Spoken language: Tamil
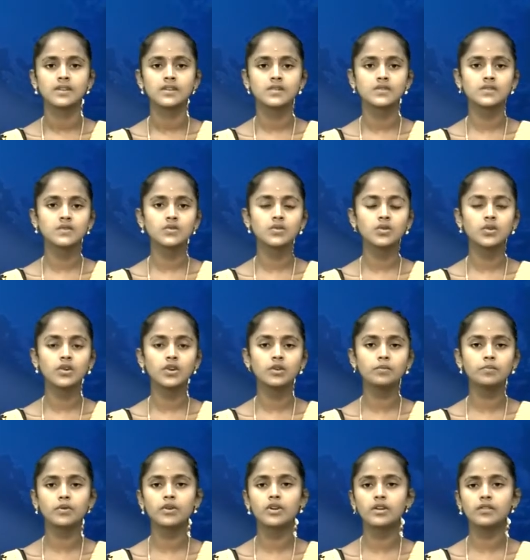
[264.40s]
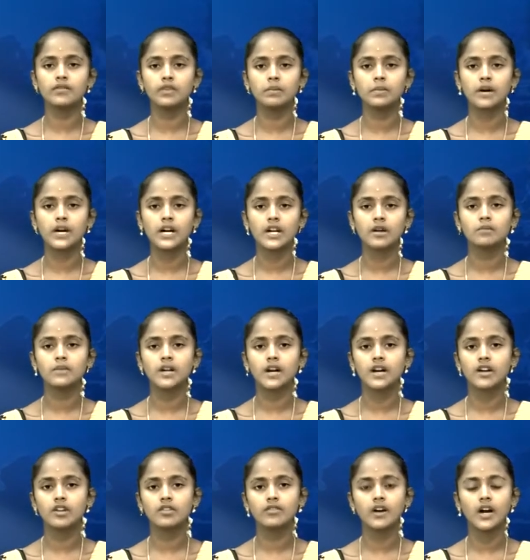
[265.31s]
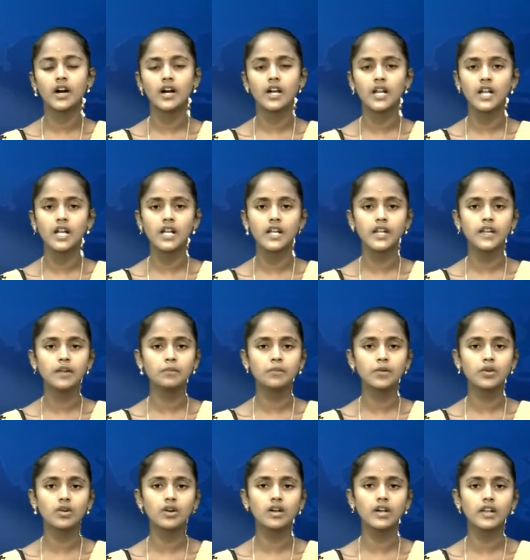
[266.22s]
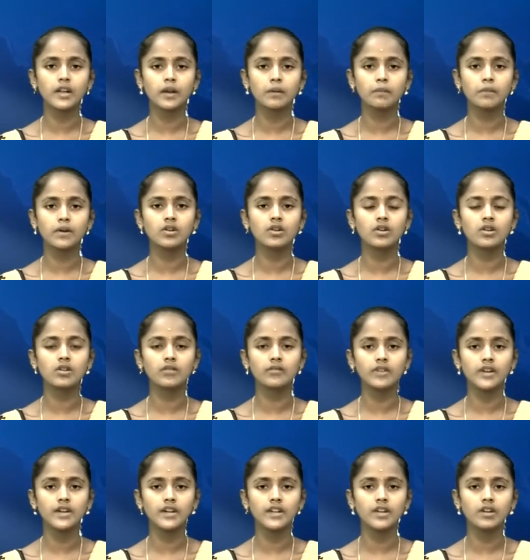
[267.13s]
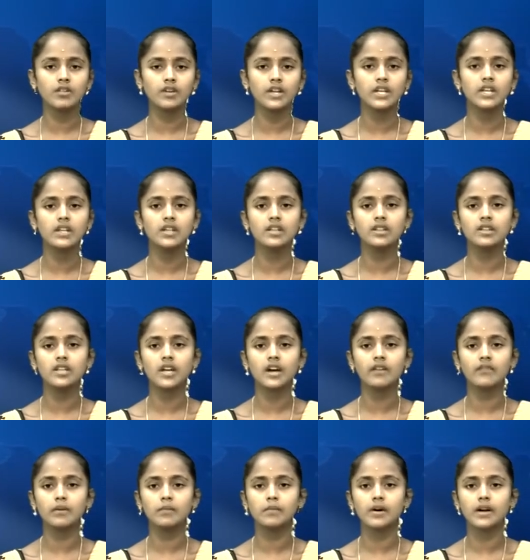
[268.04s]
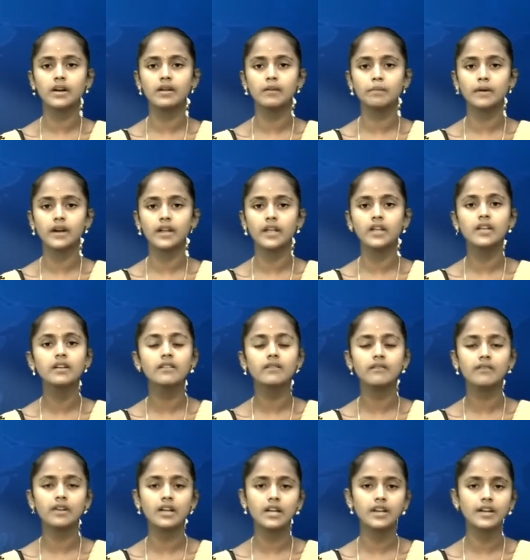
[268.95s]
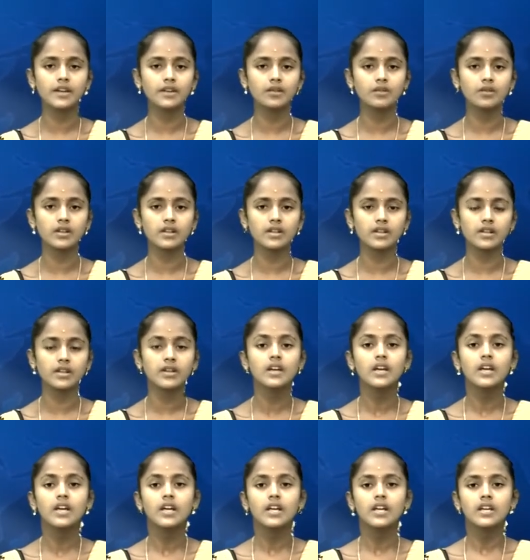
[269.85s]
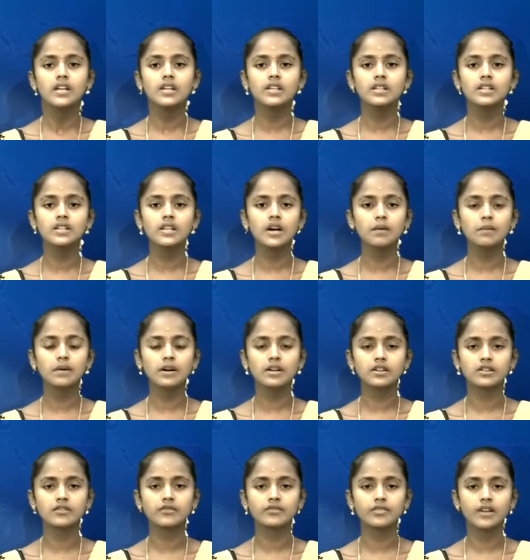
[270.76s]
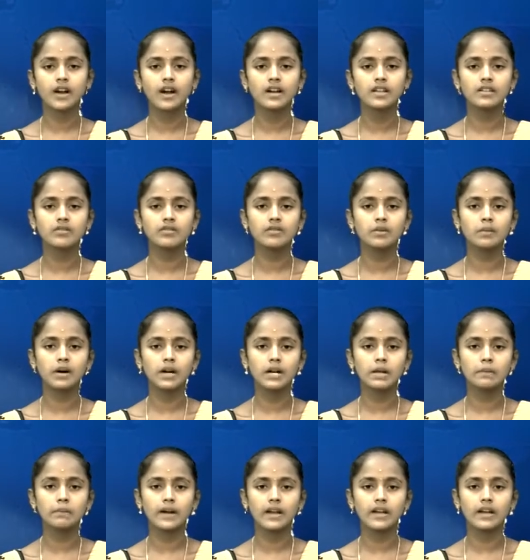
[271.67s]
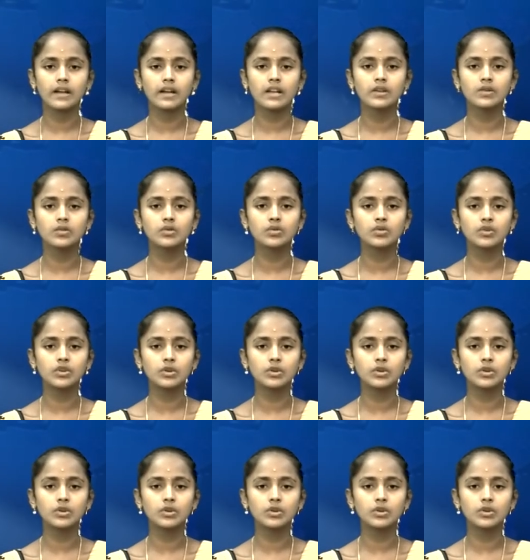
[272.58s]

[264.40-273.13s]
சுகோய் போர் விமானம் நடுவானில் எரிபொருள் நிரப்பிக்கொள்ளும் வீடியோவை இந்தியா விமானப்படை வெளியிட்டுள்ளது இந்தியா மற்றும் பிரான்ஸ் விமானப்படைகளின் கூட்டு